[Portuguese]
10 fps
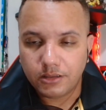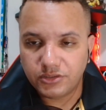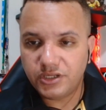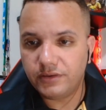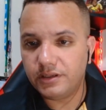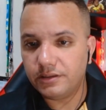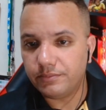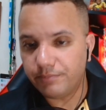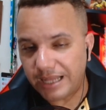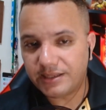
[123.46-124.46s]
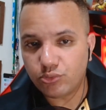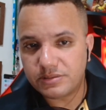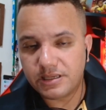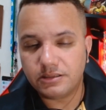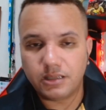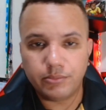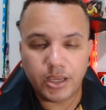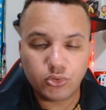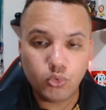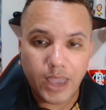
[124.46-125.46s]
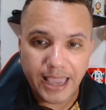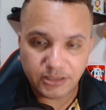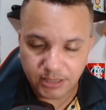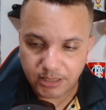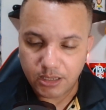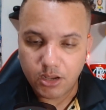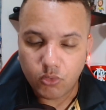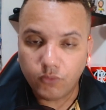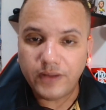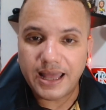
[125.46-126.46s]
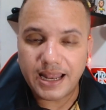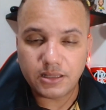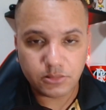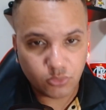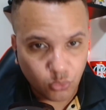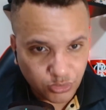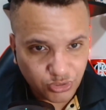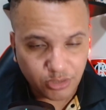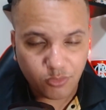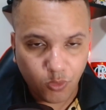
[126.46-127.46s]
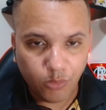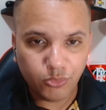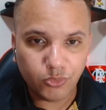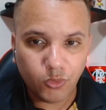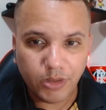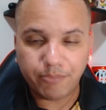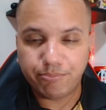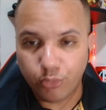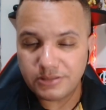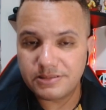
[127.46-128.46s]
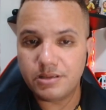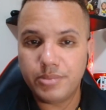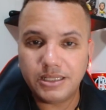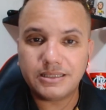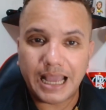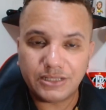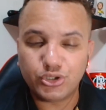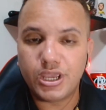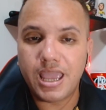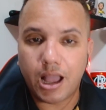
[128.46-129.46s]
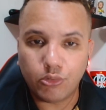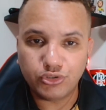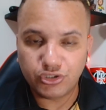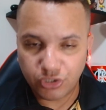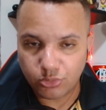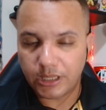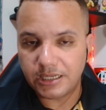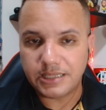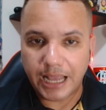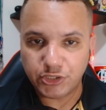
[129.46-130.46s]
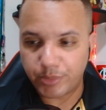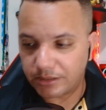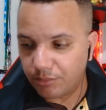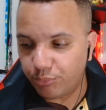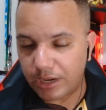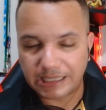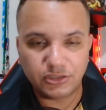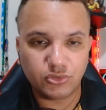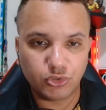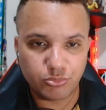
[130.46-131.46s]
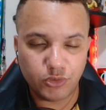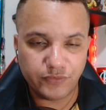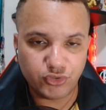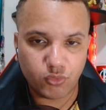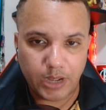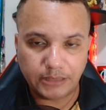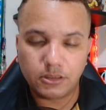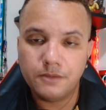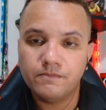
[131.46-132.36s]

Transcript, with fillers: de Mateuzinho e também do Wesley, o Varela surge como uma possibilidade real de titularidade para a temporada de 2024.